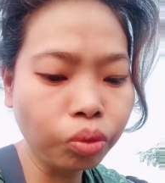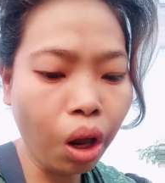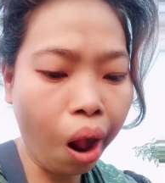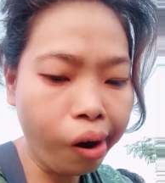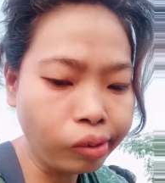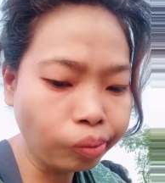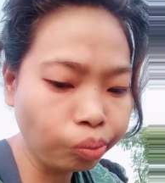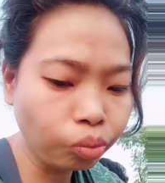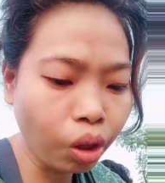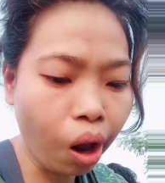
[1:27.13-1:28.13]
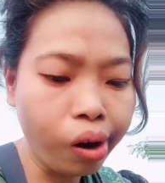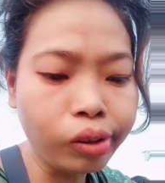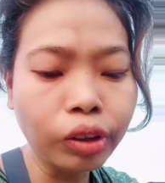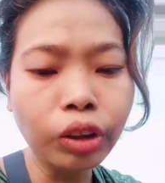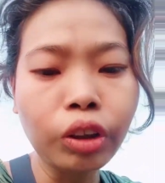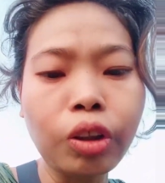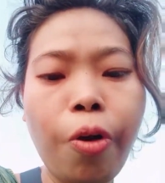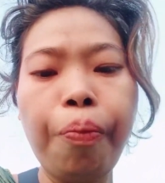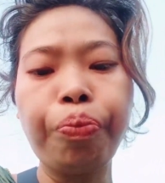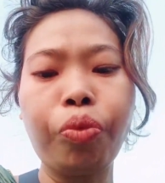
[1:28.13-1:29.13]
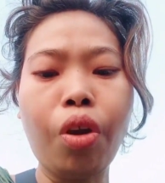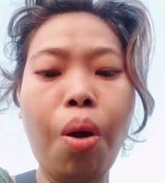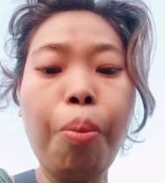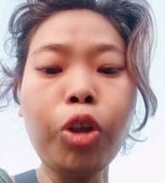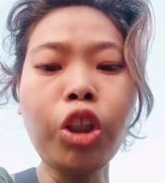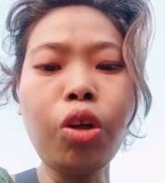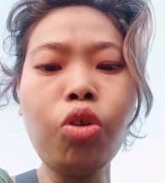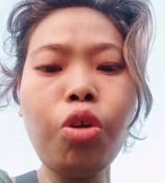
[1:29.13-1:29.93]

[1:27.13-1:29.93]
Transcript: তো মনে করেন এখন বড় ভিডিও দিতে হবে বড় ভিডিও মানে